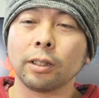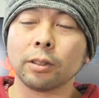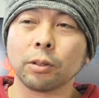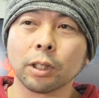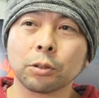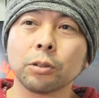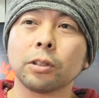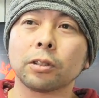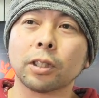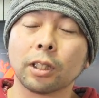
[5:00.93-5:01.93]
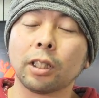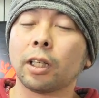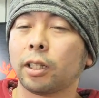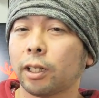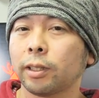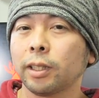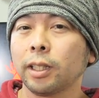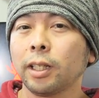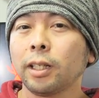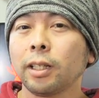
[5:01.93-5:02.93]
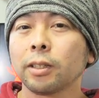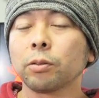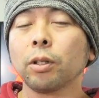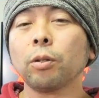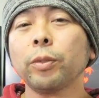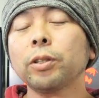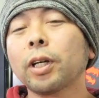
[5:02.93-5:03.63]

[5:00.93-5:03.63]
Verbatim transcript: で、それが忠実で綺麗で、それを見る